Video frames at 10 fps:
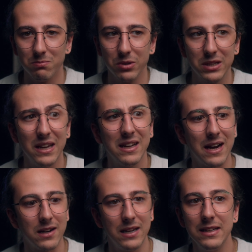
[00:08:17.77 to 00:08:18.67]
Porque ele,
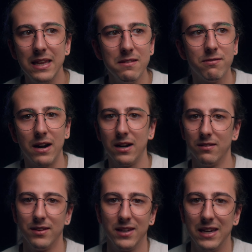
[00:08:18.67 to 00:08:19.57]
cara, ele nem
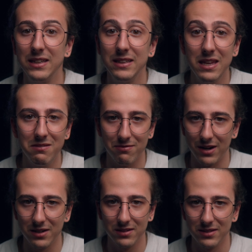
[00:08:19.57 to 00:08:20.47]
enverga, véio. ele nem
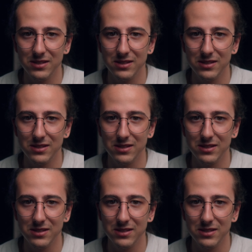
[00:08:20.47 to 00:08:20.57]
enverga.